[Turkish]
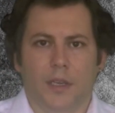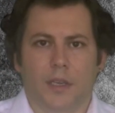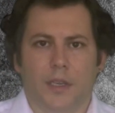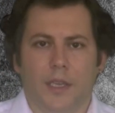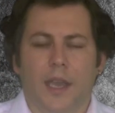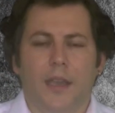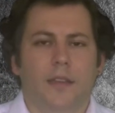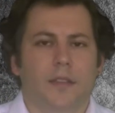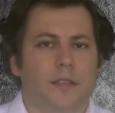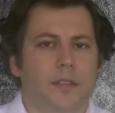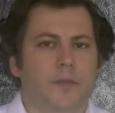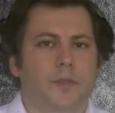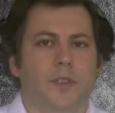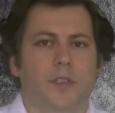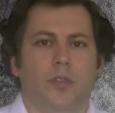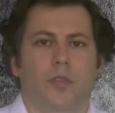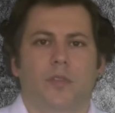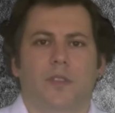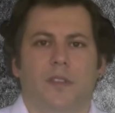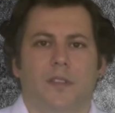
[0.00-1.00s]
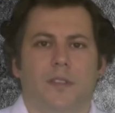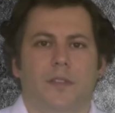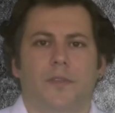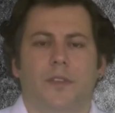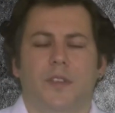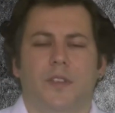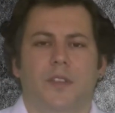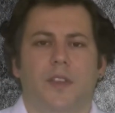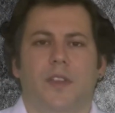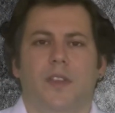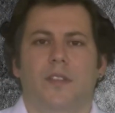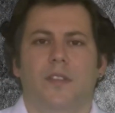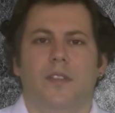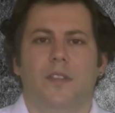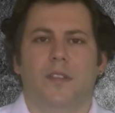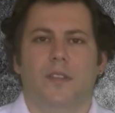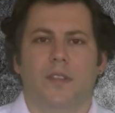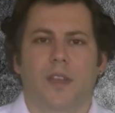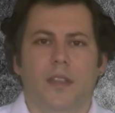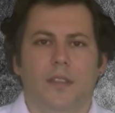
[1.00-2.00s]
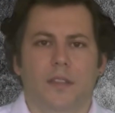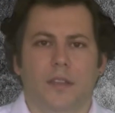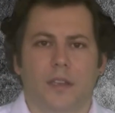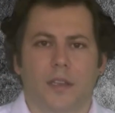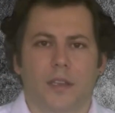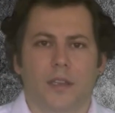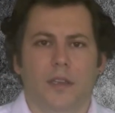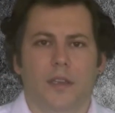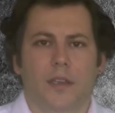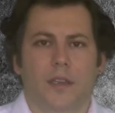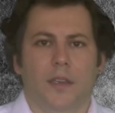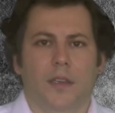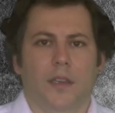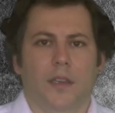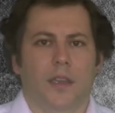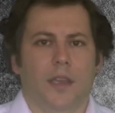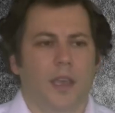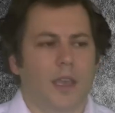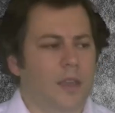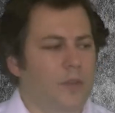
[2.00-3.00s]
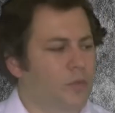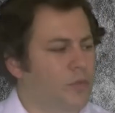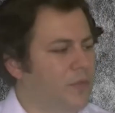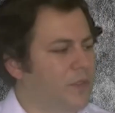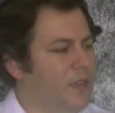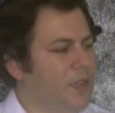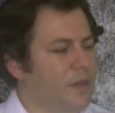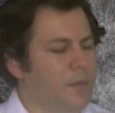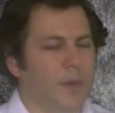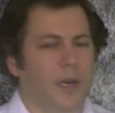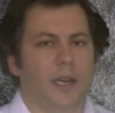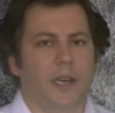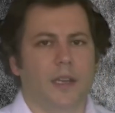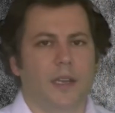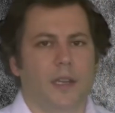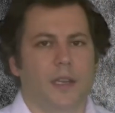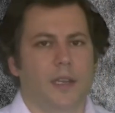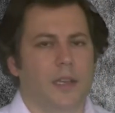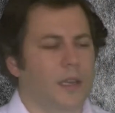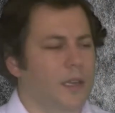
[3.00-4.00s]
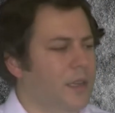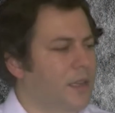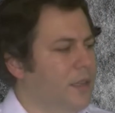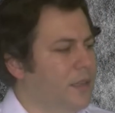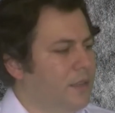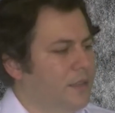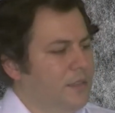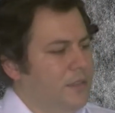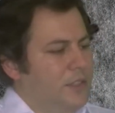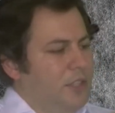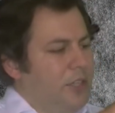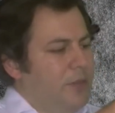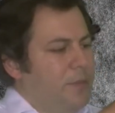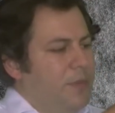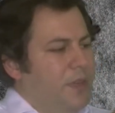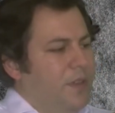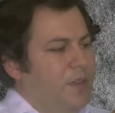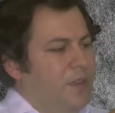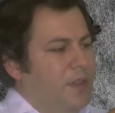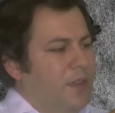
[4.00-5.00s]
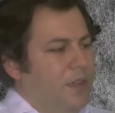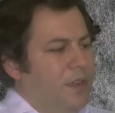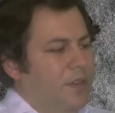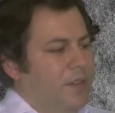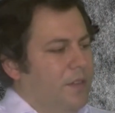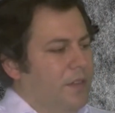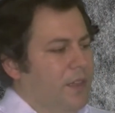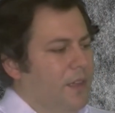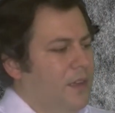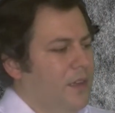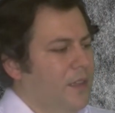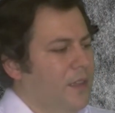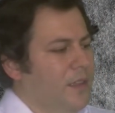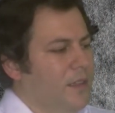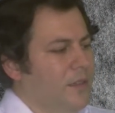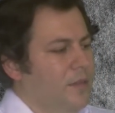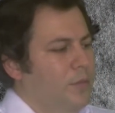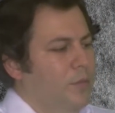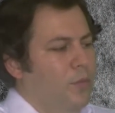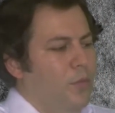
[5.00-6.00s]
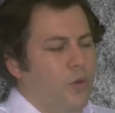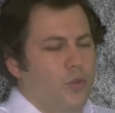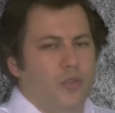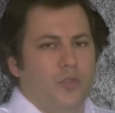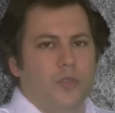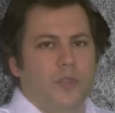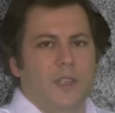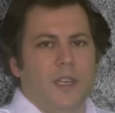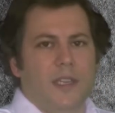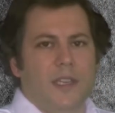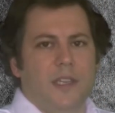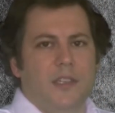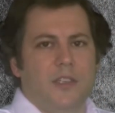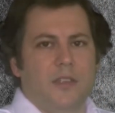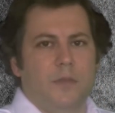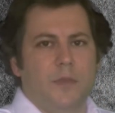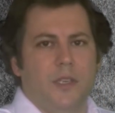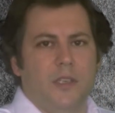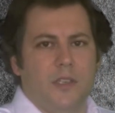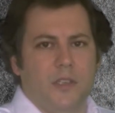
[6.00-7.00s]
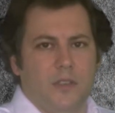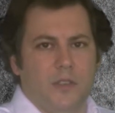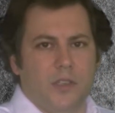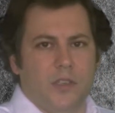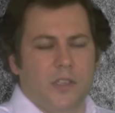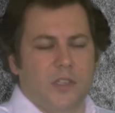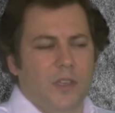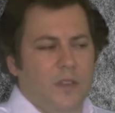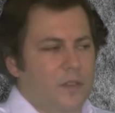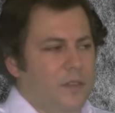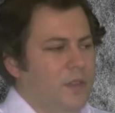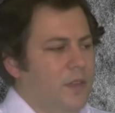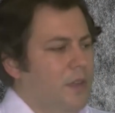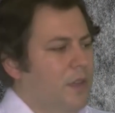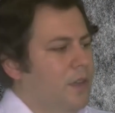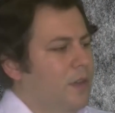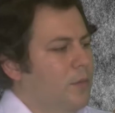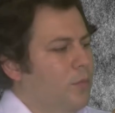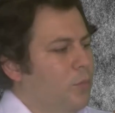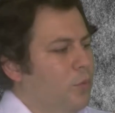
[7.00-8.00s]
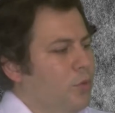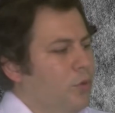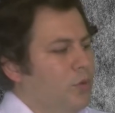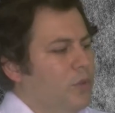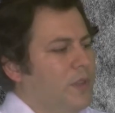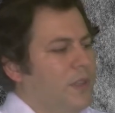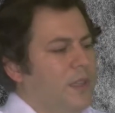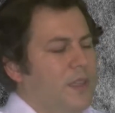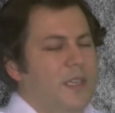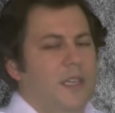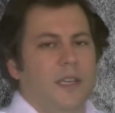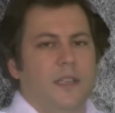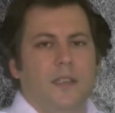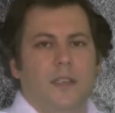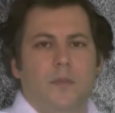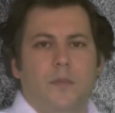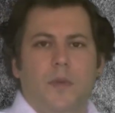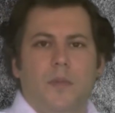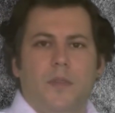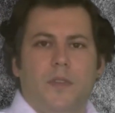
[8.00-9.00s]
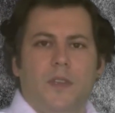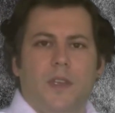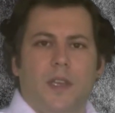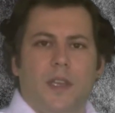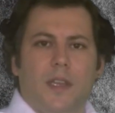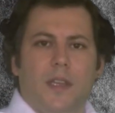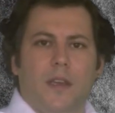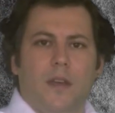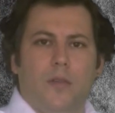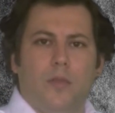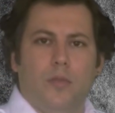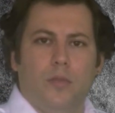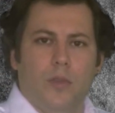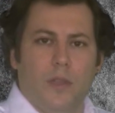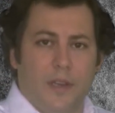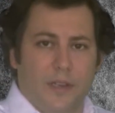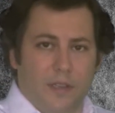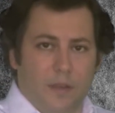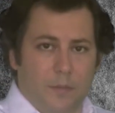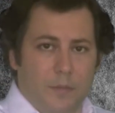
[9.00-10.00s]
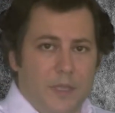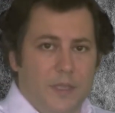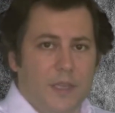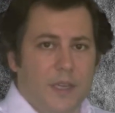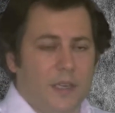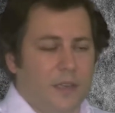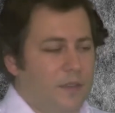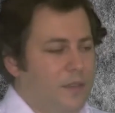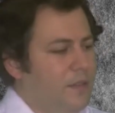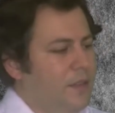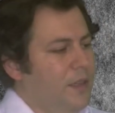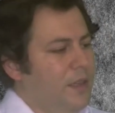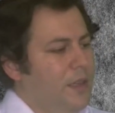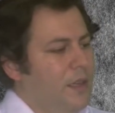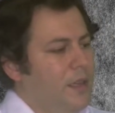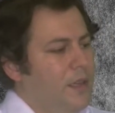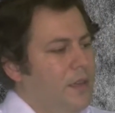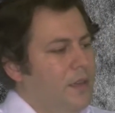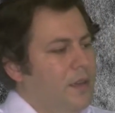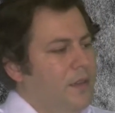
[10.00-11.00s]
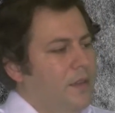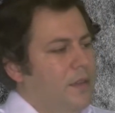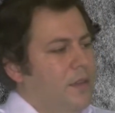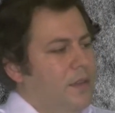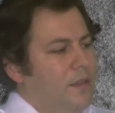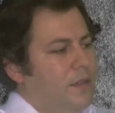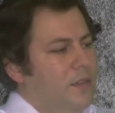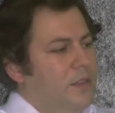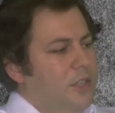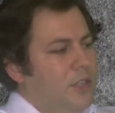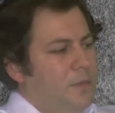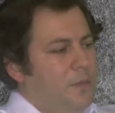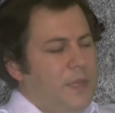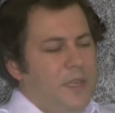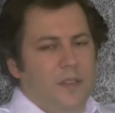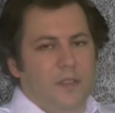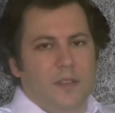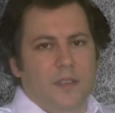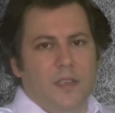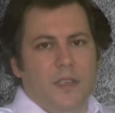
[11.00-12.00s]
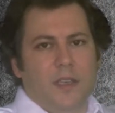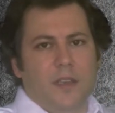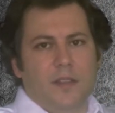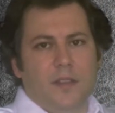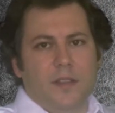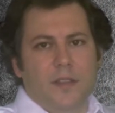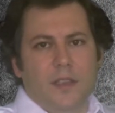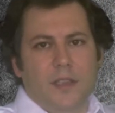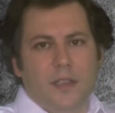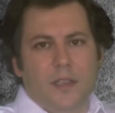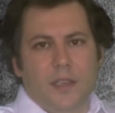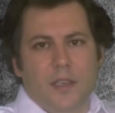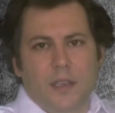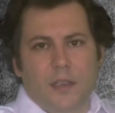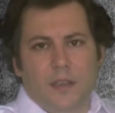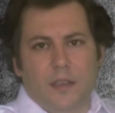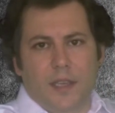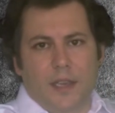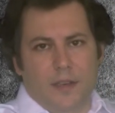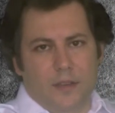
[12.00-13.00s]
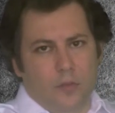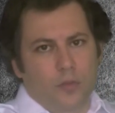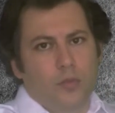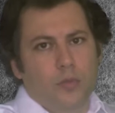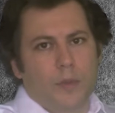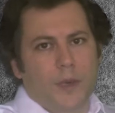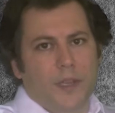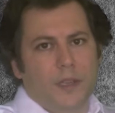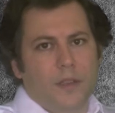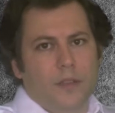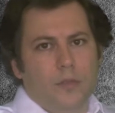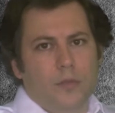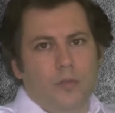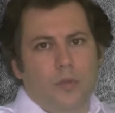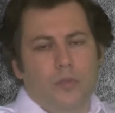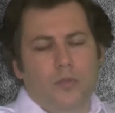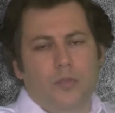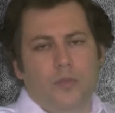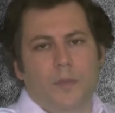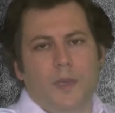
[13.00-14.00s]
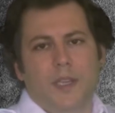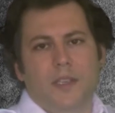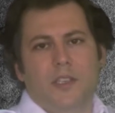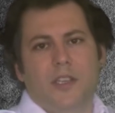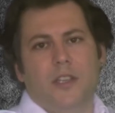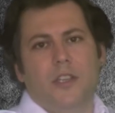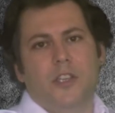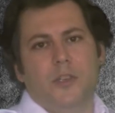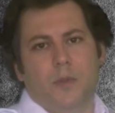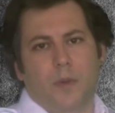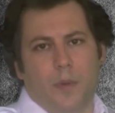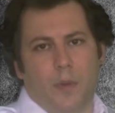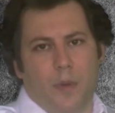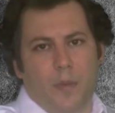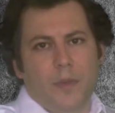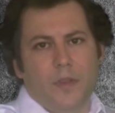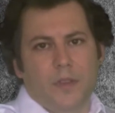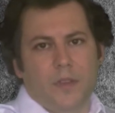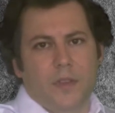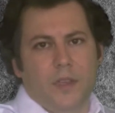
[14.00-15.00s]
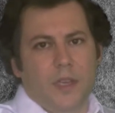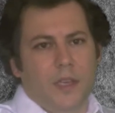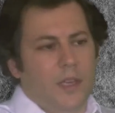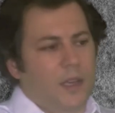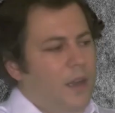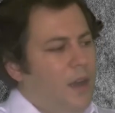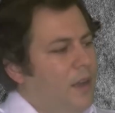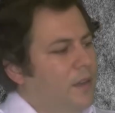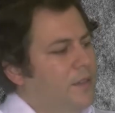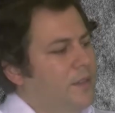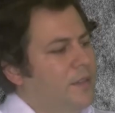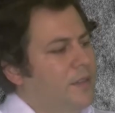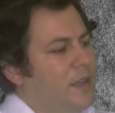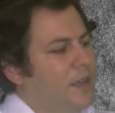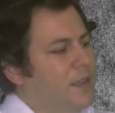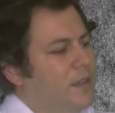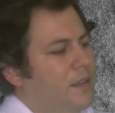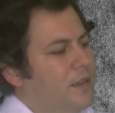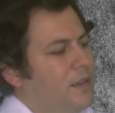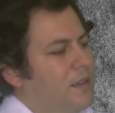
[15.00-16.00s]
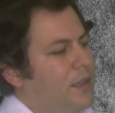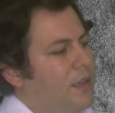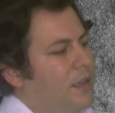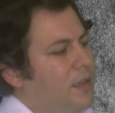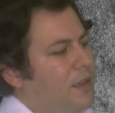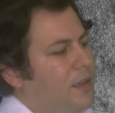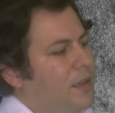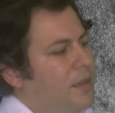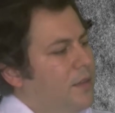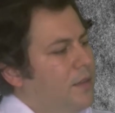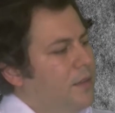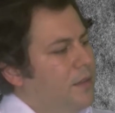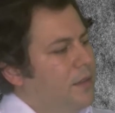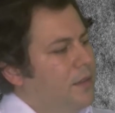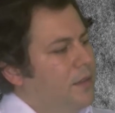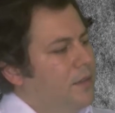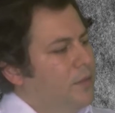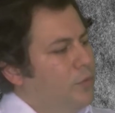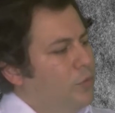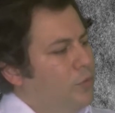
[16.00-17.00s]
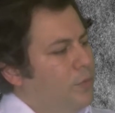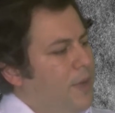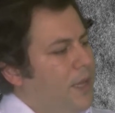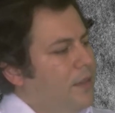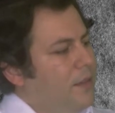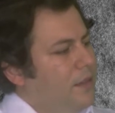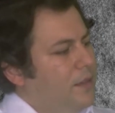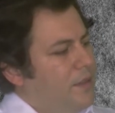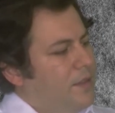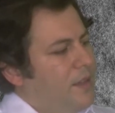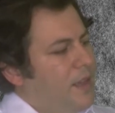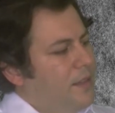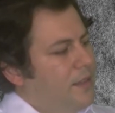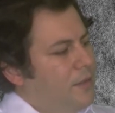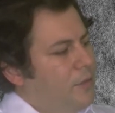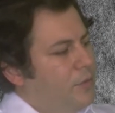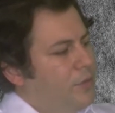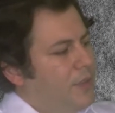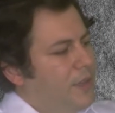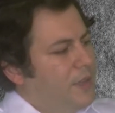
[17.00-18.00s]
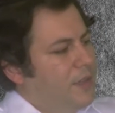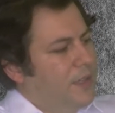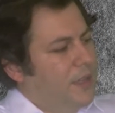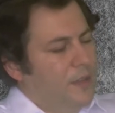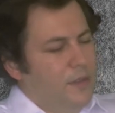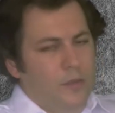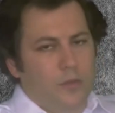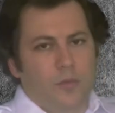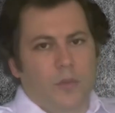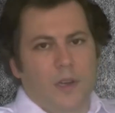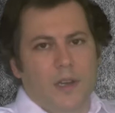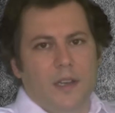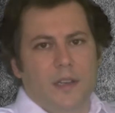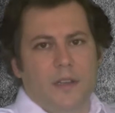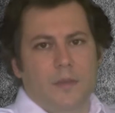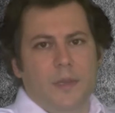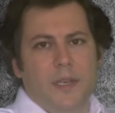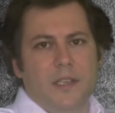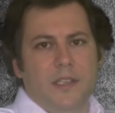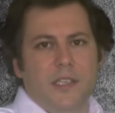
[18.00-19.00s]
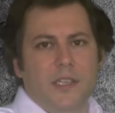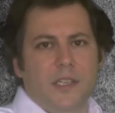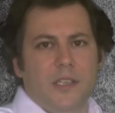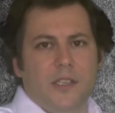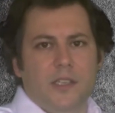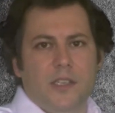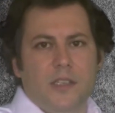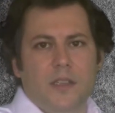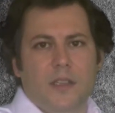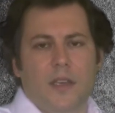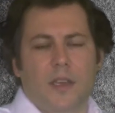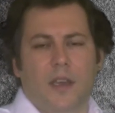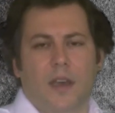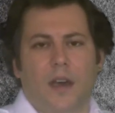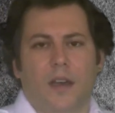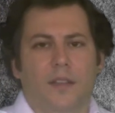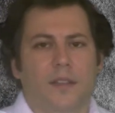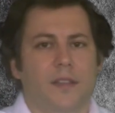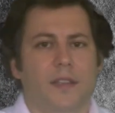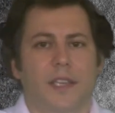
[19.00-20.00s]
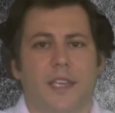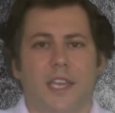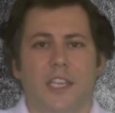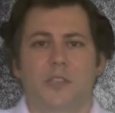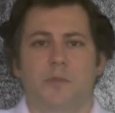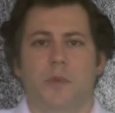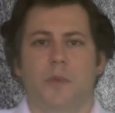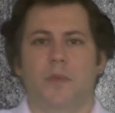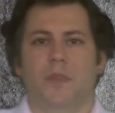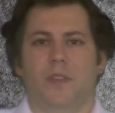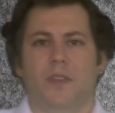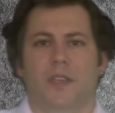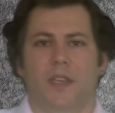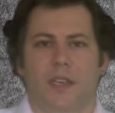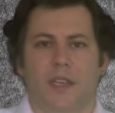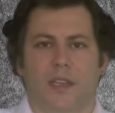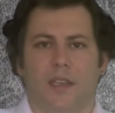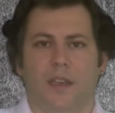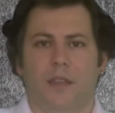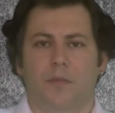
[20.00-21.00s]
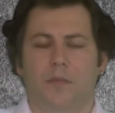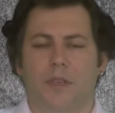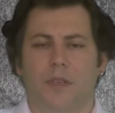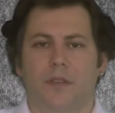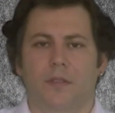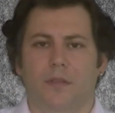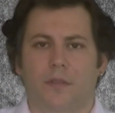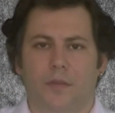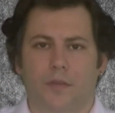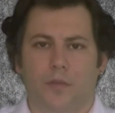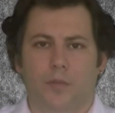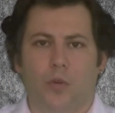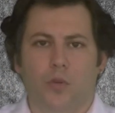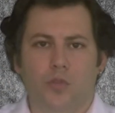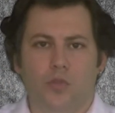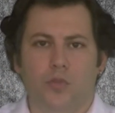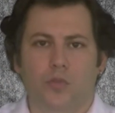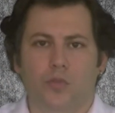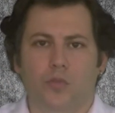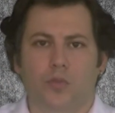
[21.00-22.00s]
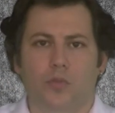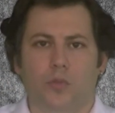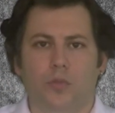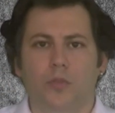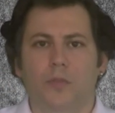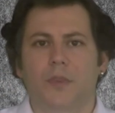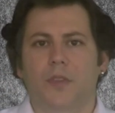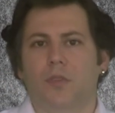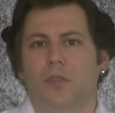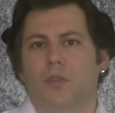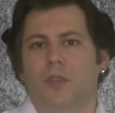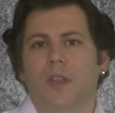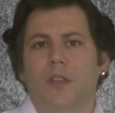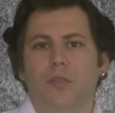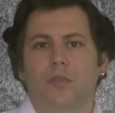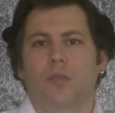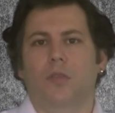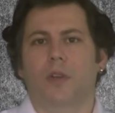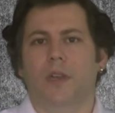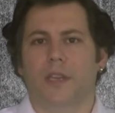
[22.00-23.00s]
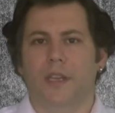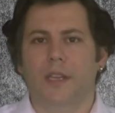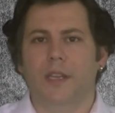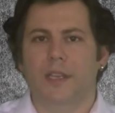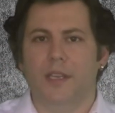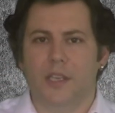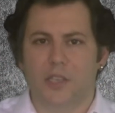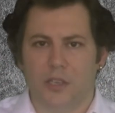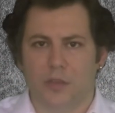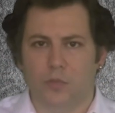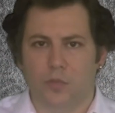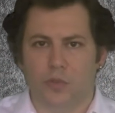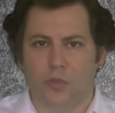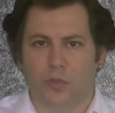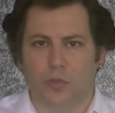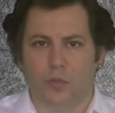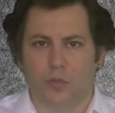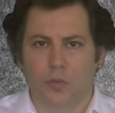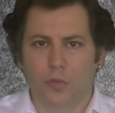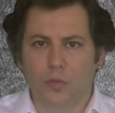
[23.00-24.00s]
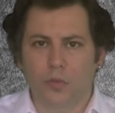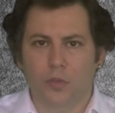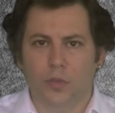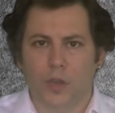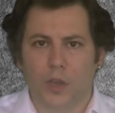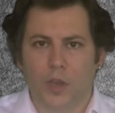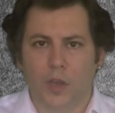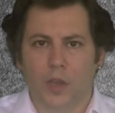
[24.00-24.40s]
Yani 0.08'lik sentili en üstteki makarayla dış bilezik arasında kalan boşluktan geçirmeye çalışacağız. Bu noktada dikkat etmemiz gereken konulardan bir tanesi dış bileziği kesinlikle yani rulmanı döndürmeye çalışmamamız. Aksi takdirde e, rulman sentil üzerinden yuvarlanabileceği için aslında geçmemesi gereken bir boşluk grubunu biz oradan zorlayarak geçirmiş oluyoruz.